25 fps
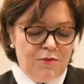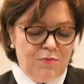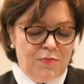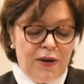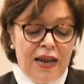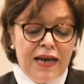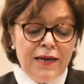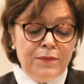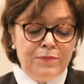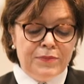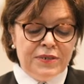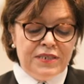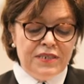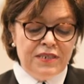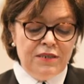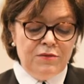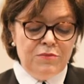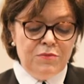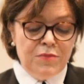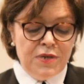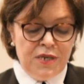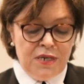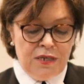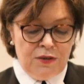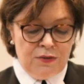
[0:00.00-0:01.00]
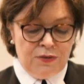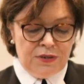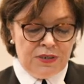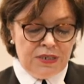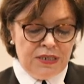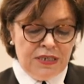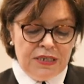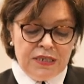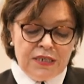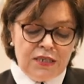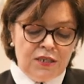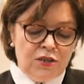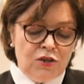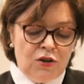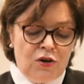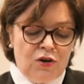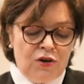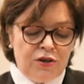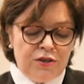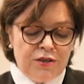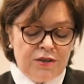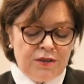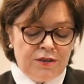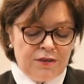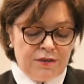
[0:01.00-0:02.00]
Bleibt in mir und ich in
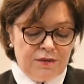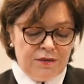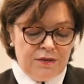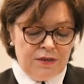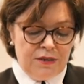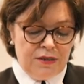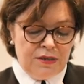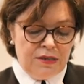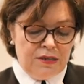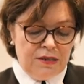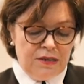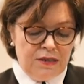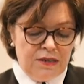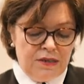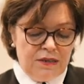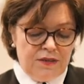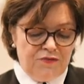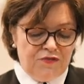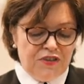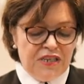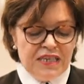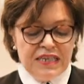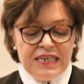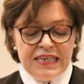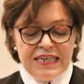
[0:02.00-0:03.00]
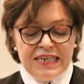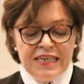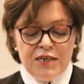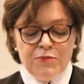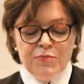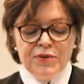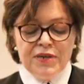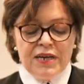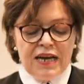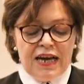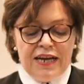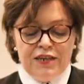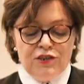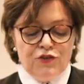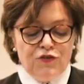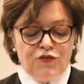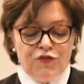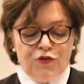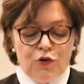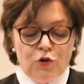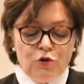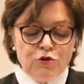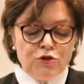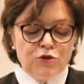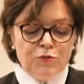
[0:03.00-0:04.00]
euch, wie die Rebe keine
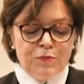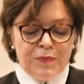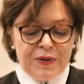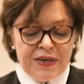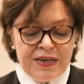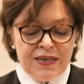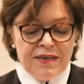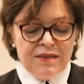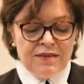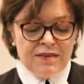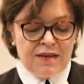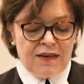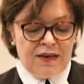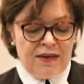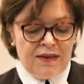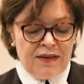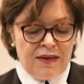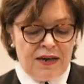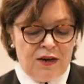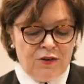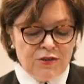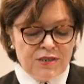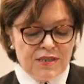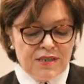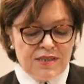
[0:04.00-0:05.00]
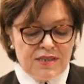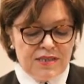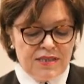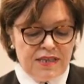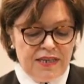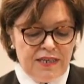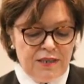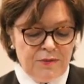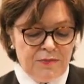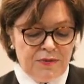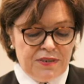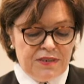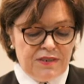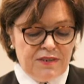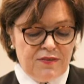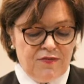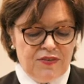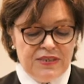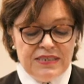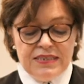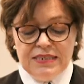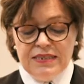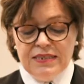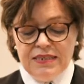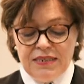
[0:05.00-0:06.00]
Frucht bringen kann aus sich selbst,
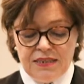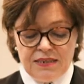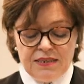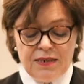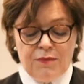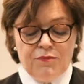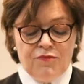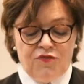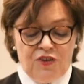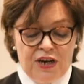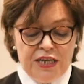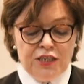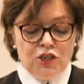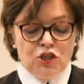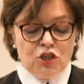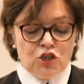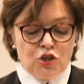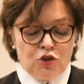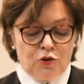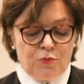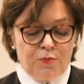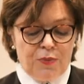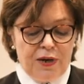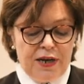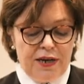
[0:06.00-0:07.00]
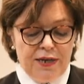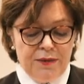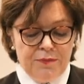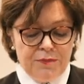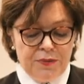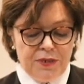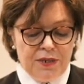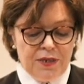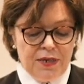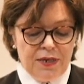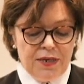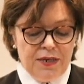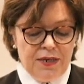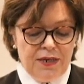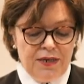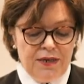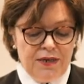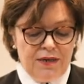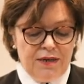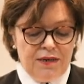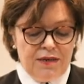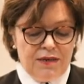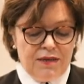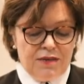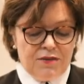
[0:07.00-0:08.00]
wenn sie nicht am Weinstock bleibt,
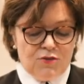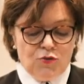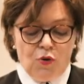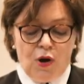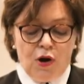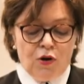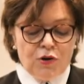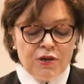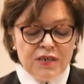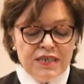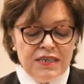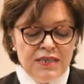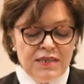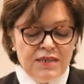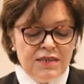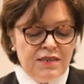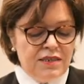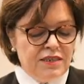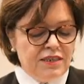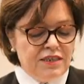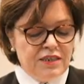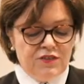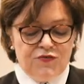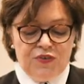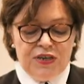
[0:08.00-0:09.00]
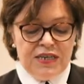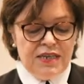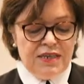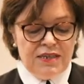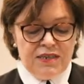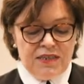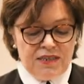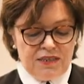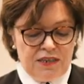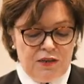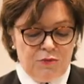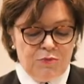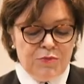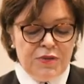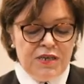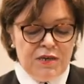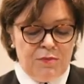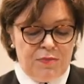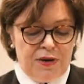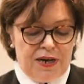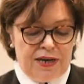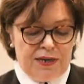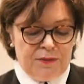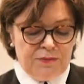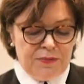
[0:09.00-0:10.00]
so auch ihr nicht, wenn ihr nicht an mir
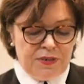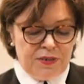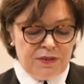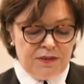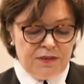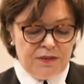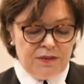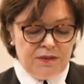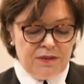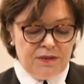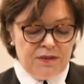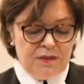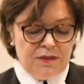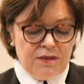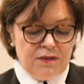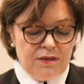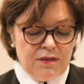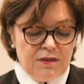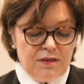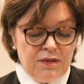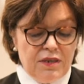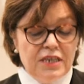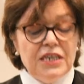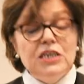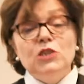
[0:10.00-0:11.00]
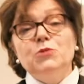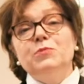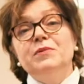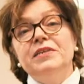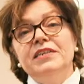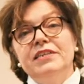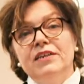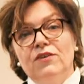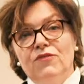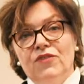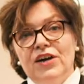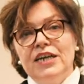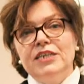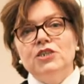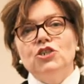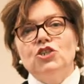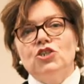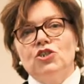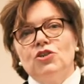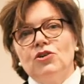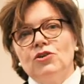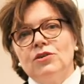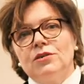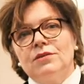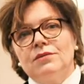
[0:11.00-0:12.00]
bleibt. Ich bin der
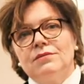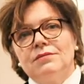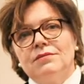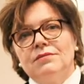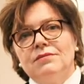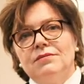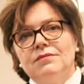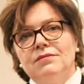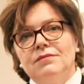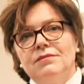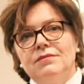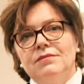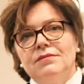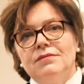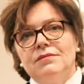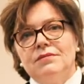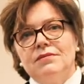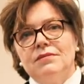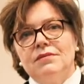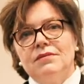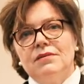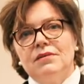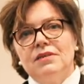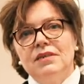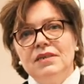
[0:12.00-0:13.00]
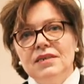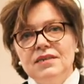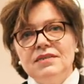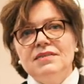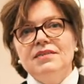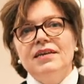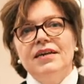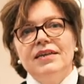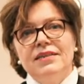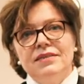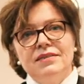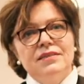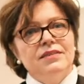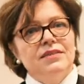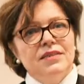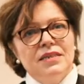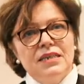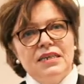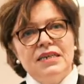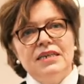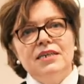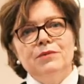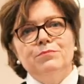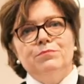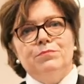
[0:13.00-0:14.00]
Weinstock, ihr seid die
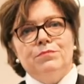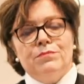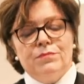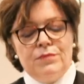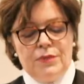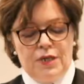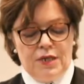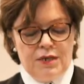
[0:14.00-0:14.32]
Reben.